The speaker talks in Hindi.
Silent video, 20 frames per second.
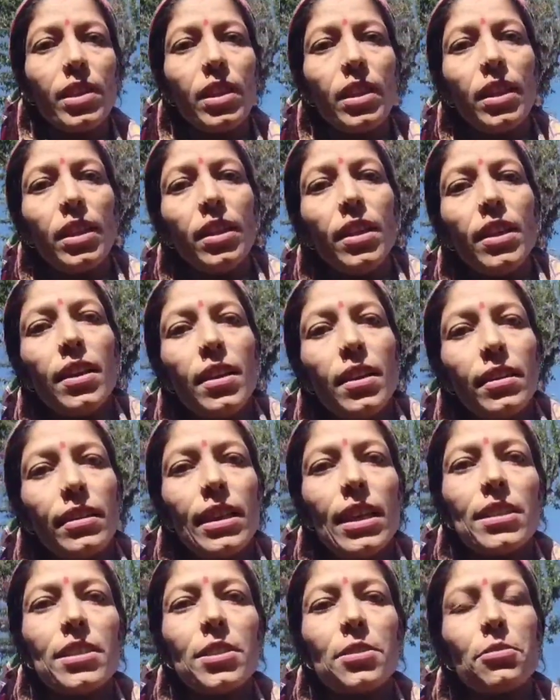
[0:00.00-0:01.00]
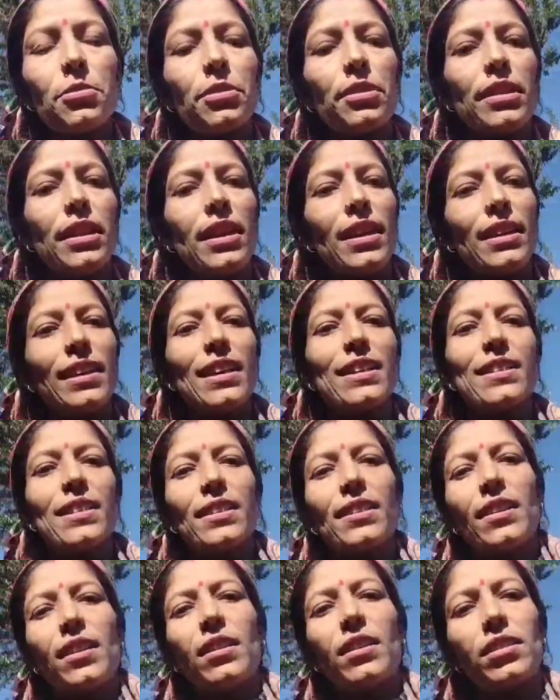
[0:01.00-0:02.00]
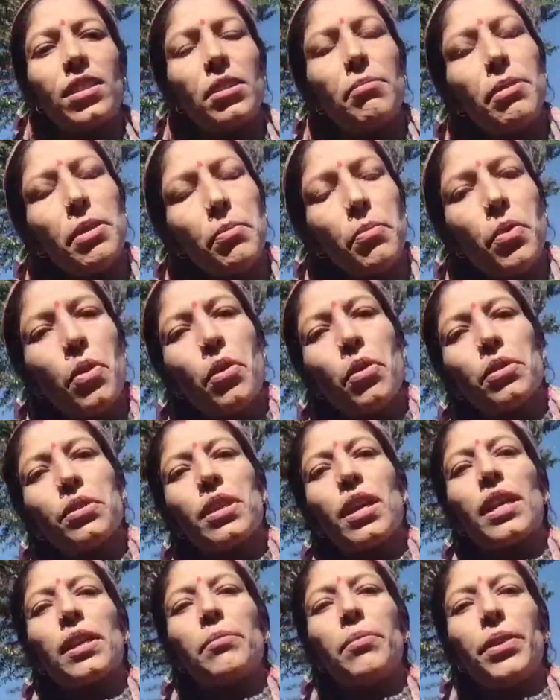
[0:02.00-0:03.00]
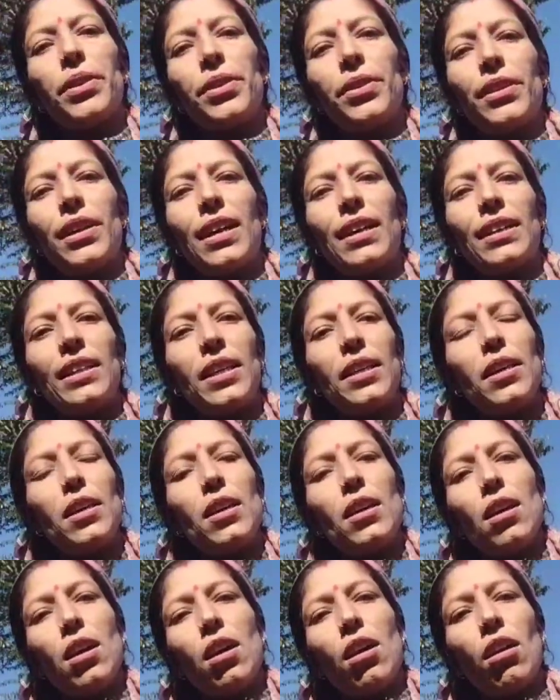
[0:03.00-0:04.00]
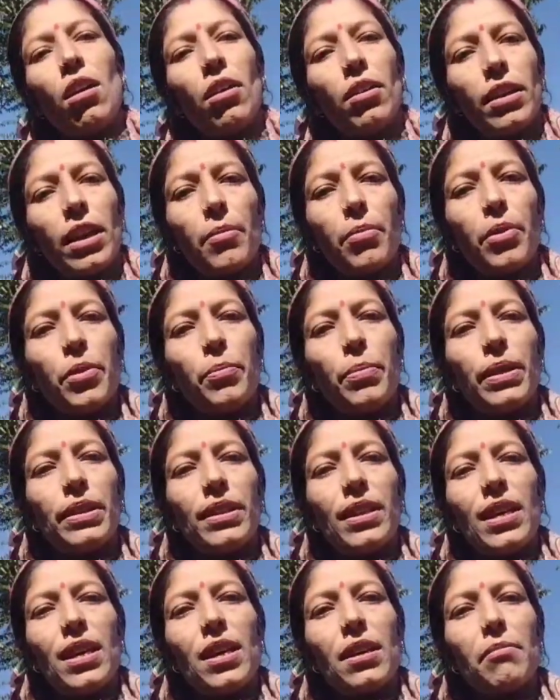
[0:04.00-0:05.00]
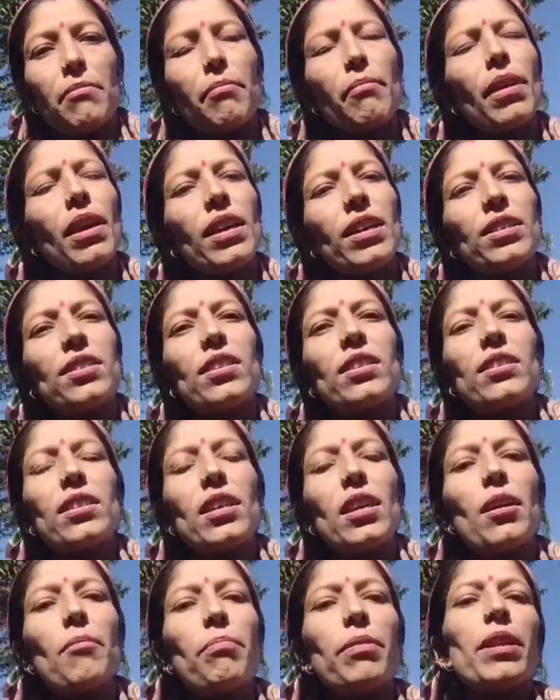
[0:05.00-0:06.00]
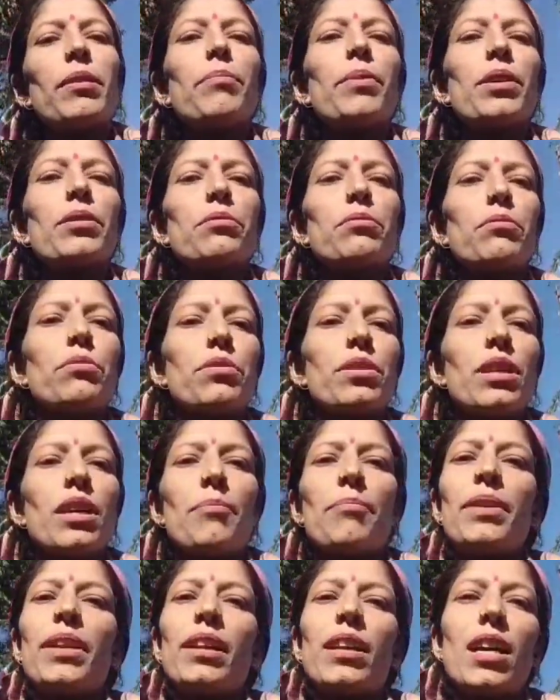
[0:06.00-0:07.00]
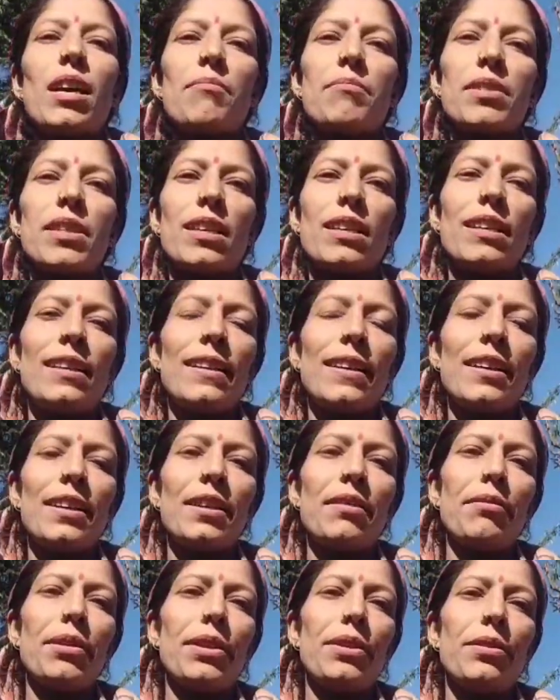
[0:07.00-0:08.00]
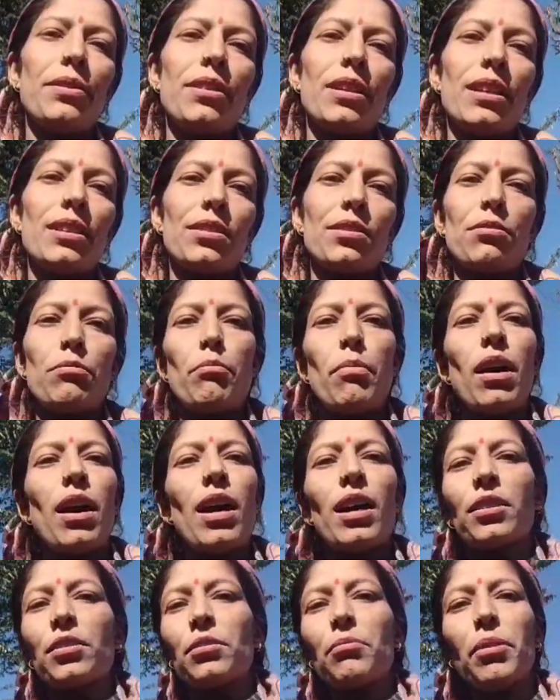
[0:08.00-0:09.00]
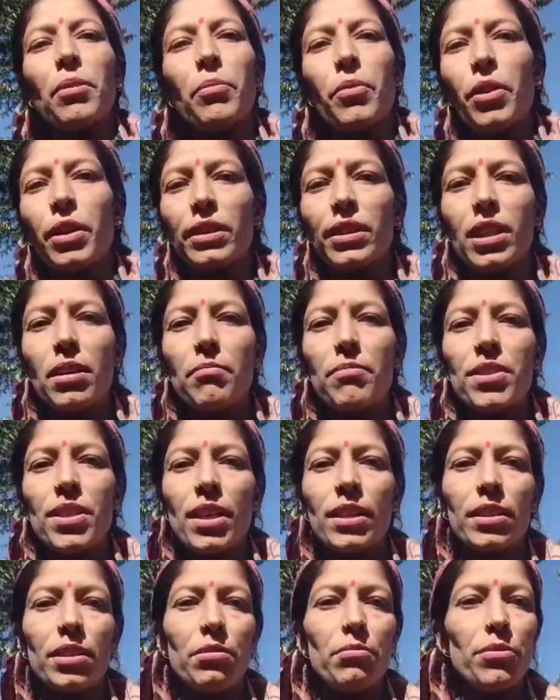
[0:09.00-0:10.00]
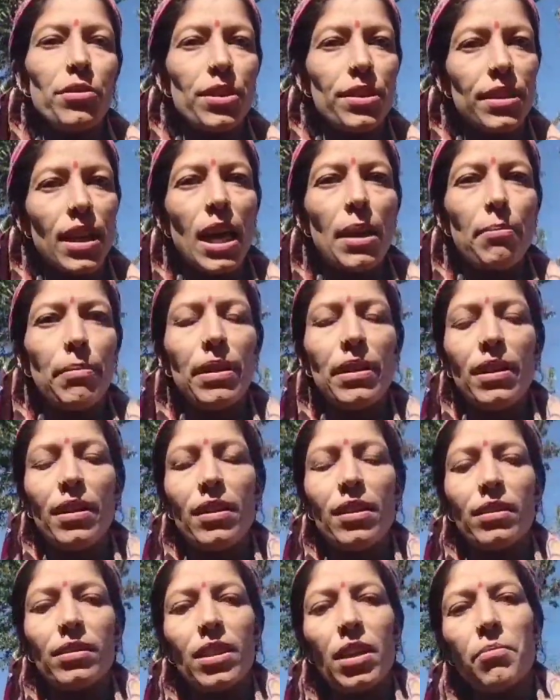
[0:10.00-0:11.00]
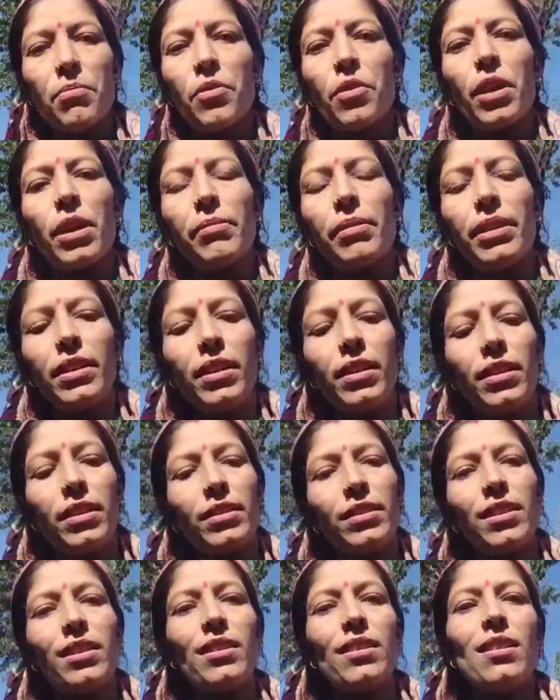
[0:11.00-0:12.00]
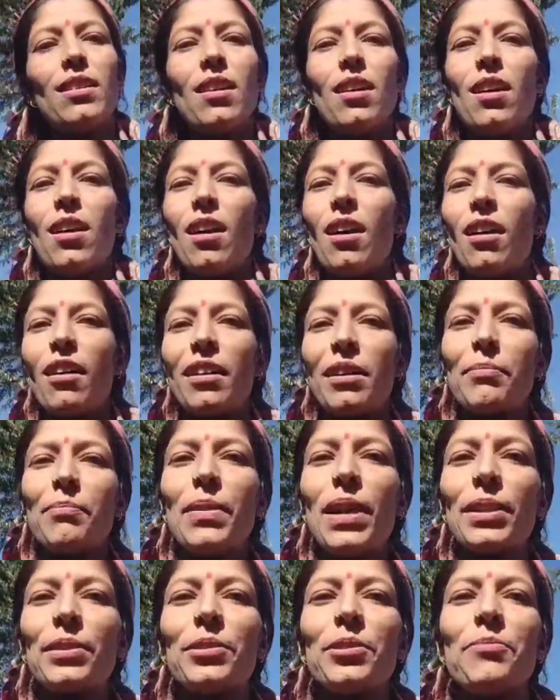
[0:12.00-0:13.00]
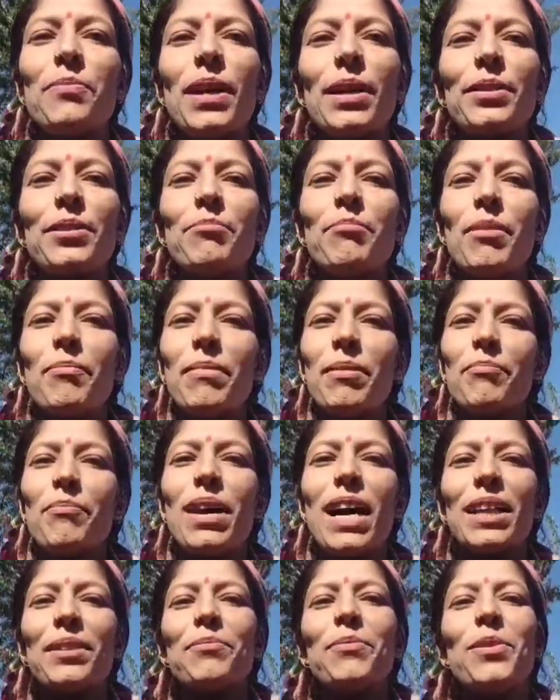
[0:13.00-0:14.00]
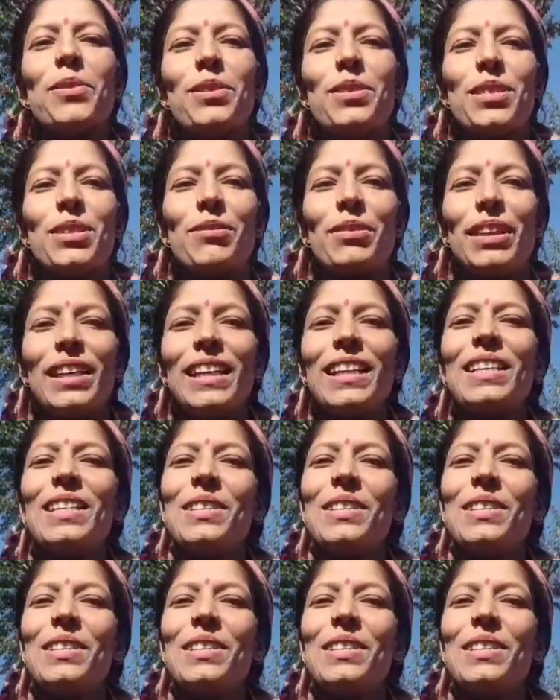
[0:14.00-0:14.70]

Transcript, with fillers: कि कैसे सोते हैं कैसे क्या करते हैं मैंने बहुत सारी वीडियो डाली है और आपको पता है मैं इसी से अपने पशुओं से अपने काम से रिलेटेड वीडियो डालती हूँ बाहर तो मैं बहुत कम जाती हूँ मुझे टाइम भी नहीं लगता मौका भी नहीं लगता और बातों बातों में मैं बात भूल जाऊँगी